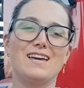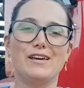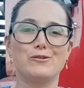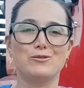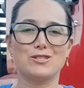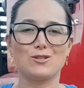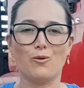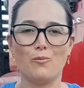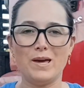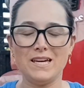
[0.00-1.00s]
Eu
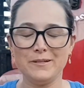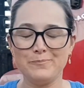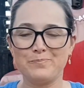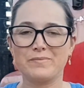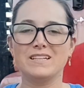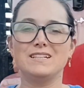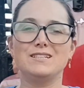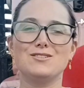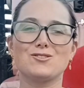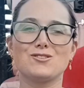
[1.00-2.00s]
estou bem
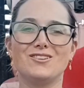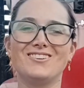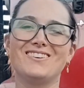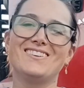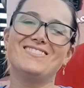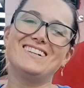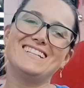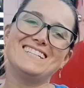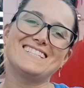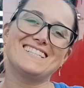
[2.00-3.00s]
e eu sou
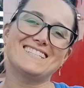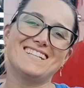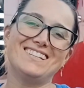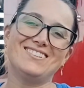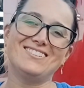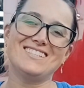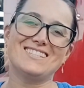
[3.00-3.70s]
Vanessa Sgarioni.